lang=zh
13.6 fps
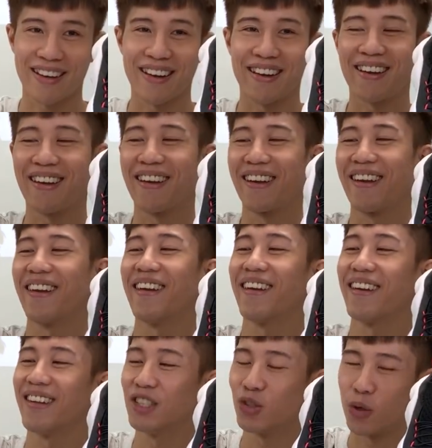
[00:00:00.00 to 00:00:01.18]
嘿嘿嘿
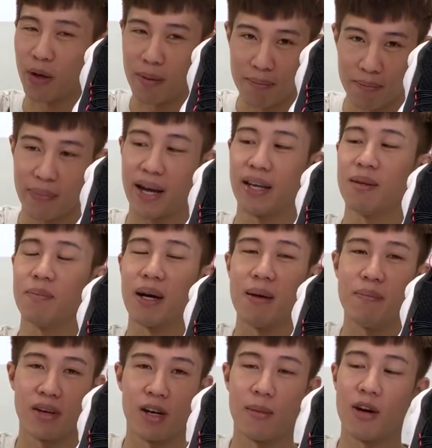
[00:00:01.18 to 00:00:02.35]
全白的版
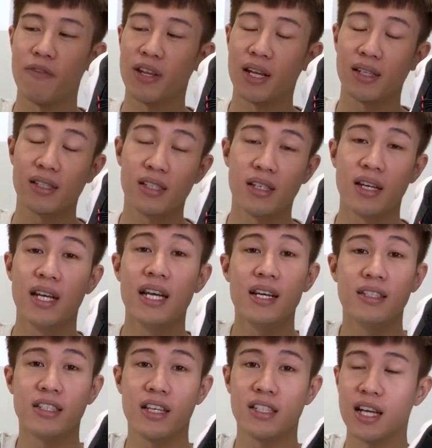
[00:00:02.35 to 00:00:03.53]
本，好不好？非常适合
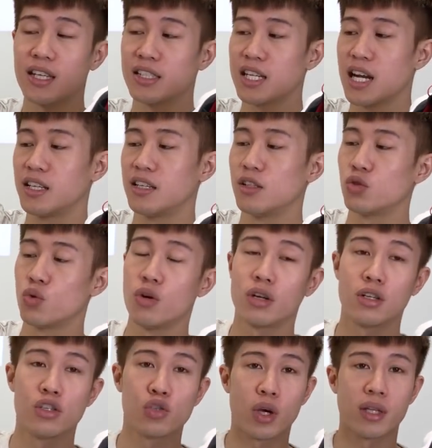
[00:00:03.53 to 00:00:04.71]
接下来夏天的着用
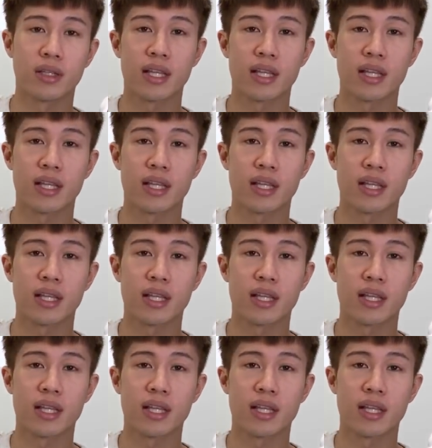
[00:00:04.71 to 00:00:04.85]
跟穿